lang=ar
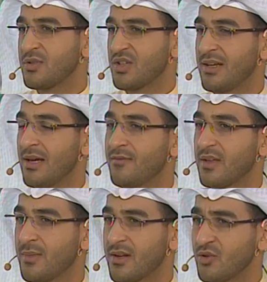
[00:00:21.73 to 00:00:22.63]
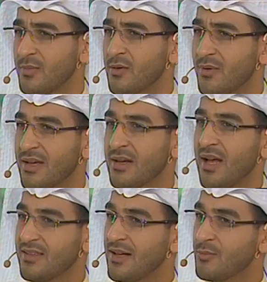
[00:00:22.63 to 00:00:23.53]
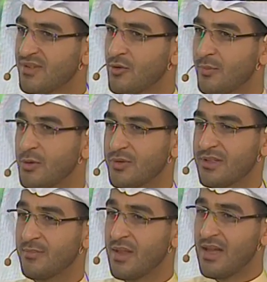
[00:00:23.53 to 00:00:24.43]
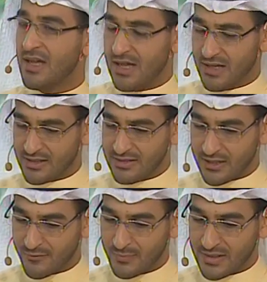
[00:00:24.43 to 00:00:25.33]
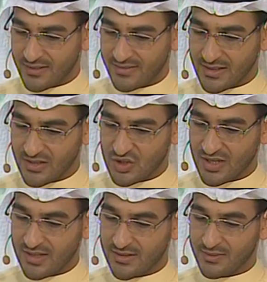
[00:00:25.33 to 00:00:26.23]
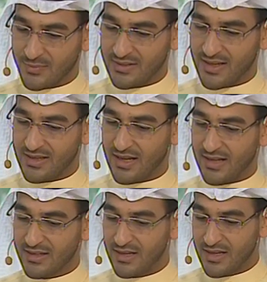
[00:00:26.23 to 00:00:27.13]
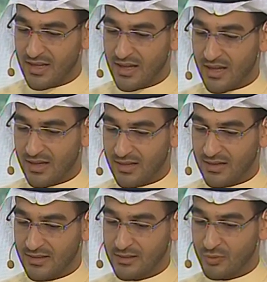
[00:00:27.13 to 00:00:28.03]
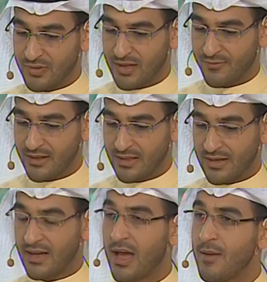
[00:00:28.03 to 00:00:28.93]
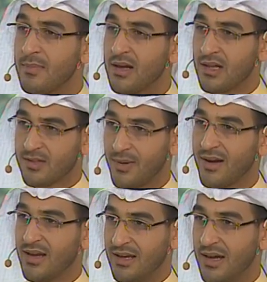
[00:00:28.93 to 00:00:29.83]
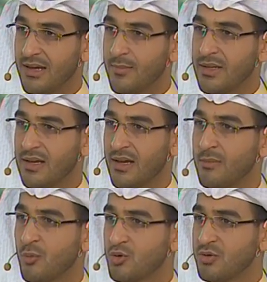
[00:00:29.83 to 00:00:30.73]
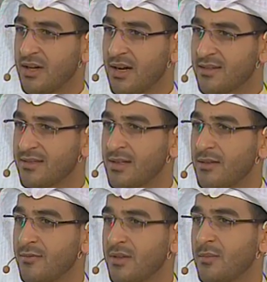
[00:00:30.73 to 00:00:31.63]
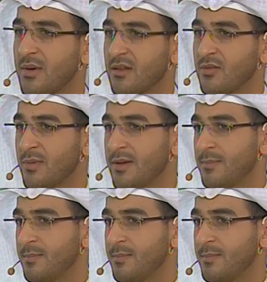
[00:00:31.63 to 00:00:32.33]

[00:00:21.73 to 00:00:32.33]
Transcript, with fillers: بشكل عام في إمارة دبي وغيرها حتى على مستوى بيوتنا نريد نعرف منك سيد جهاد بداية عن آه، لو نعرف أكثر عن أهم الأطباق العالمية الموجودة خاصة في إمارة دبي